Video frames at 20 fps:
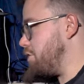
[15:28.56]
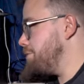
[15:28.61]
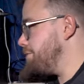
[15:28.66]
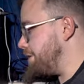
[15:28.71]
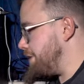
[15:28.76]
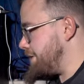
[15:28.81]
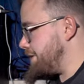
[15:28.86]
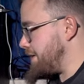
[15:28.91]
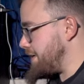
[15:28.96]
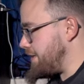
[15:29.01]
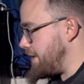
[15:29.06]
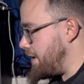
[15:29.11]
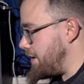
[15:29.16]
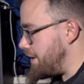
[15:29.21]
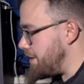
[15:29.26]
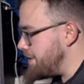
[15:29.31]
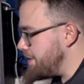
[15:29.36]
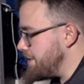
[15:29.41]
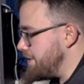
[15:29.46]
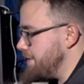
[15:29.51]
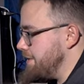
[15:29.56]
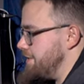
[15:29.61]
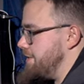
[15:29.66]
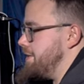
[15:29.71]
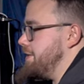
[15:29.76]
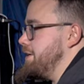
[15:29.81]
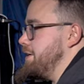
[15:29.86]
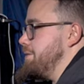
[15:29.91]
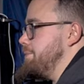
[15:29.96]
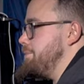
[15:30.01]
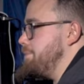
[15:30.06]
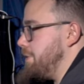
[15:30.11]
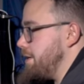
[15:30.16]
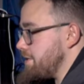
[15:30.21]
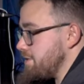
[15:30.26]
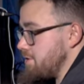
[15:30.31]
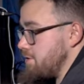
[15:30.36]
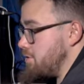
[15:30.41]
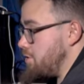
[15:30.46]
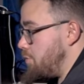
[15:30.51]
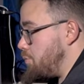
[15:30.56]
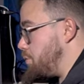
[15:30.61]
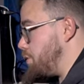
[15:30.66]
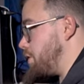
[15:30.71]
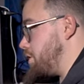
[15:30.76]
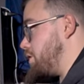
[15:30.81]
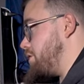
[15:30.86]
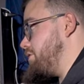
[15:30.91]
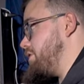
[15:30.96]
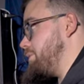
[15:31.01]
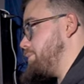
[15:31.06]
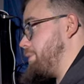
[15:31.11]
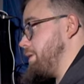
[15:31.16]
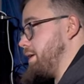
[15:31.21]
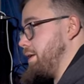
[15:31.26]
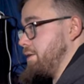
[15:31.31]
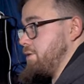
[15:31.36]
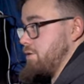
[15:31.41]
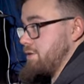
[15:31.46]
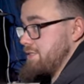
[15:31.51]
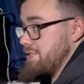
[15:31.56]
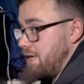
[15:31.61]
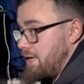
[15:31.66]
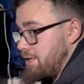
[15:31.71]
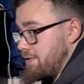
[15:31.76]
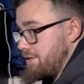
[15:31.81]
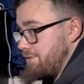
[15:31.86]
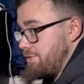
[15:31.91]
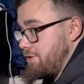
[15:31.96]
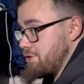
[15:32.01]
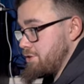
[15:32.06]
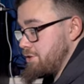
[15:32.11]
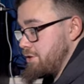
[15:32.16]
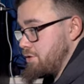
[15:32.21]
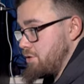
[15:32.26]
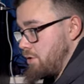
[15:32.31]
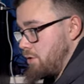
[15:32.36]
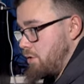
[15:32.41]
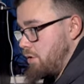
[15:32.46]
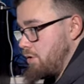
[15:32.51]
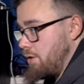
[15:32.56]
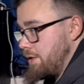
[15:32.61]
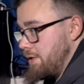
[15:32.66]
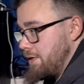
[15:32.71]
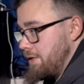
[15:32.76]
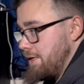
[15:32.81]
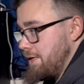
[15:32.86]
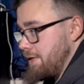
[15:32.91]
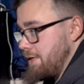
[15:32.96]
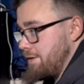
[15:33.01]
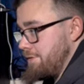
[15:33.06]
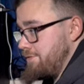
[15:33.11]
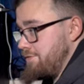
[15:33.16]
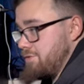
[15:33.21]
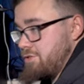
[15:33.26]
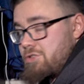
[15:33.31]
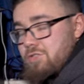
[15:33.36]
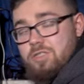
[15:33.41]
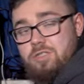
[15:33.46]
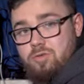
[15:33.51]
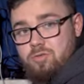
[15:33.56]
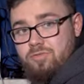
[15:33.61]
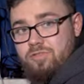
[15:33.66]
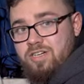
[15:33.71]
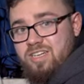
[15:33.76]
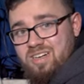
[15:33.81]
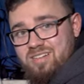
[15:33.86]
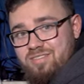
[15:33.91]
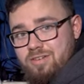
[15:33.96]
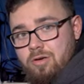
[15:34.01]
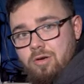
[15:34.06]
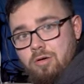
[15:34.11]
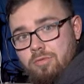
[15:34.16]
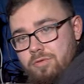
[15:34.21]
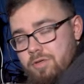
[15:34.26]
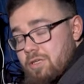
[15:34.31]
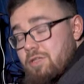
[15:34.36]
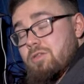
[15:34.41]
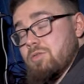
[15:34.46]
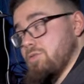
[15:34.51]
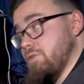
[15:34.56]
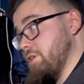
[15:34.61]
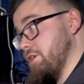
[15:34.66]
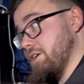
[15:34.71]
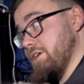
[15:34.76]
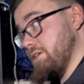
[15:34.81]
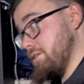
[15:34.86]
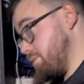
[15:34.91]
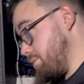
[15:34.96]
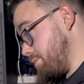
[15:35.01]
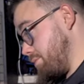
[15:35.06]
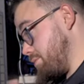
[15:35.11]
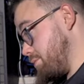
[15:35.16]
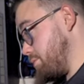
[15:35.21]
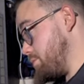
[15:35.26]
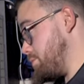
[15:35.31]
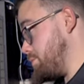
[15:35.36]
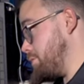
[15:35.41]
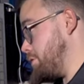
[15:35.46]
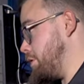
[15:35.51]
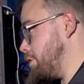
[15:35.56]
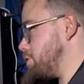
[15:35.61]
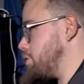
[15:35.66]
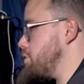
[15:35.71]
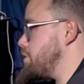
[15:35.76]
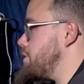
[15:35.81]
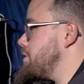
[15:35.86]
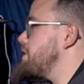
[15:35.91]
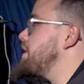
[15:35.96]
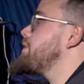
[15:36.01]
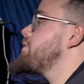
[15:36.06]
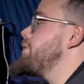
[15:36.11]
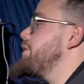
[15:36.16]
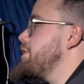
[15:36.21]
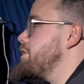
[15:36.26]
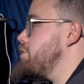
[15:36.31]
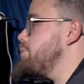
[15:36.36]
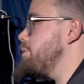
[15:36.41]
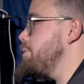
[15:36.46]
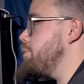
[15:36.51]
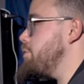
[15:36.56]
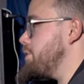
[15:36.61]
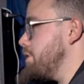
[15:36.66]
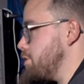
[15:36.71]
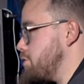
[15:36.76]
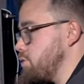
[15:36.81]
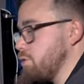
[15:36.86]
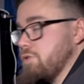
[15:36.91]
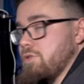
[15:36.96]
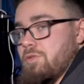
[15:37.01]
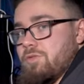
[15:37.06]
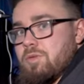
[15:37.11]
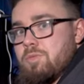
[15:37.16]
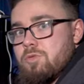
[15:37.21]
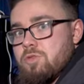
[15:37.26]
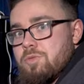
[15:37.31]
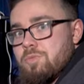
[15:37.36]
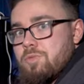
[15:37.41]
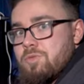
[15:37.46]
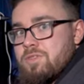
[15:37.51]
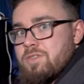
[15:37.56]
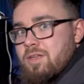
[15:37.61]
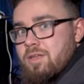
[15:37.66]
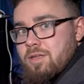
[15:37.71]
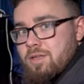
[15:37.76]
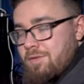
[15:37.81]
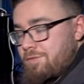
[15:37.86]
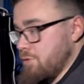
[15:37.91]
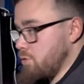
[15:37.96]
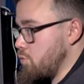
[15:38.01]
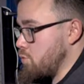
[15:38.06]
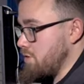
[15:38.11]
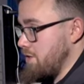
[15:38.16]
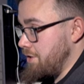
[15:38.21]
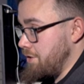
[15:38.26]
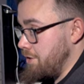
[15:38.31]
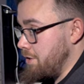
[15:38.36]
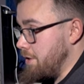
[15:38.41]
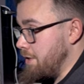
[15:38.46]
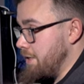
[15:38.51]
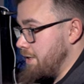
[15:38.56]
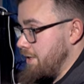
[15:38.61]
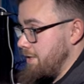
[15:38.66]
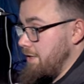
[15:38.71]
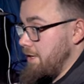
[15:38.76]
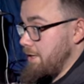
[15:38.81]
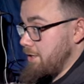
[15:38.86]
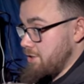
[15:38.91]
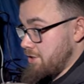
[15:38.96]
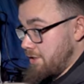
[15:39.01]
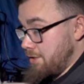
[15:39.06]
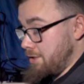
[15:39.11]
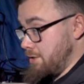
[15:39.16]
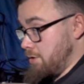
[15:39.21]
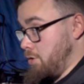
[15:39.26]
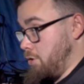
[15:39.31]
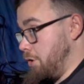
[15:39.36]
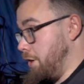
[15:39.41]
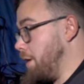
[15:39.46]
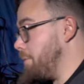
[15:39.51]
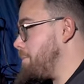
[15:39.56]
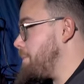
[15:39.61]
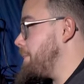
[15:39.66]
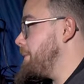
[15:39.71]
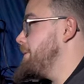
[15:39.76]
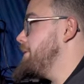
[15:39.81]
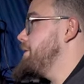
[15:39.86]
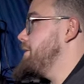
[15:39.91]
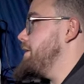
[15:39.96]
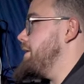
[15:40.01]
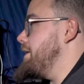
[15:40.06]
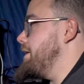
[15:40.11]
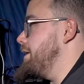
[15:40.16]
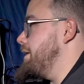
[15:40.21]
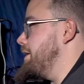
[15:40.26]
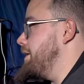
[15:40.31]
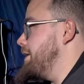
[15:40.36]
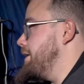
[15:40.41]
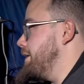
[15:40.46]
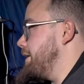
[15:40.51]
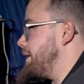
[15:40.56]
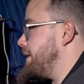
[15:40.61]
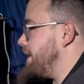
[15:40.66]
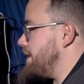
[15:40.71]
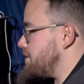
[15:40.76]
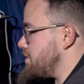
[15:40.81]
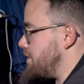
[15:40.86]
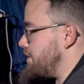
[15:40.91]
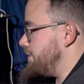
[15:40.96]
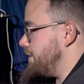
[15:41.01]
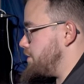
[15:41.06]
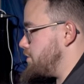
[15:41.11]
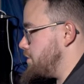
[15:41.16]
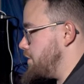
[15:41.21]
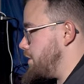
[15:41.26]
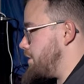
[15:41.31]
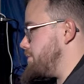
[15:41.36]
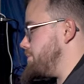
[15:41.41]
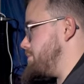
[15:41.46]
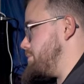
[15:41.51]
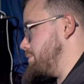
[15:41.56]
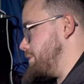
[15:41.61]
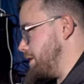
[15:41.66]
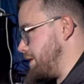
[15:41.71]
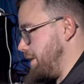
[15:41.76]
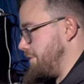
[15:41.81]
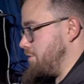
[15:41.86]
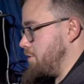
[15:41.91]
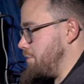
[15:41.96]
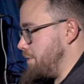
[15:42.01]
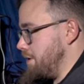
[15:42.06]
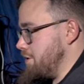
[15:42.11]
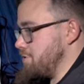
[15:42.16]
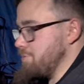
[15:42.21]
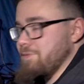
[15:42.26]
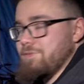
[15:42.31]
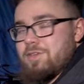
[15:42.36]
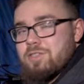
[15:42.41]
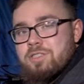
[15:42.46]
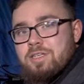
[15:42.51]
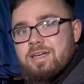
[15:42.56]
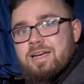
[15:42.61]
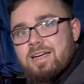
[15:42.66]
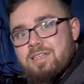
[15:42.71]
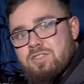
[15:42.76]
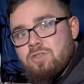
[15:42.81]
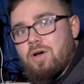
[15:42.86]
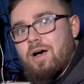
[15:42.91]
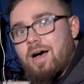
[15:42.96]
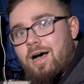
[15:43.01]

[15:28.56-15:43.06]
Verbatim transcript: rower i tak dalej. E, bardzo dobry rower paradoksalnie właśnie do e, wyścigów gravelowych, które mnożą się ostatnio jak grzyby po deszczu. Kto wie, może powstanie nawet UCI jakaś kategoria. Kanzo Adventure. Niedawno mieliśmy właśnie Kanzo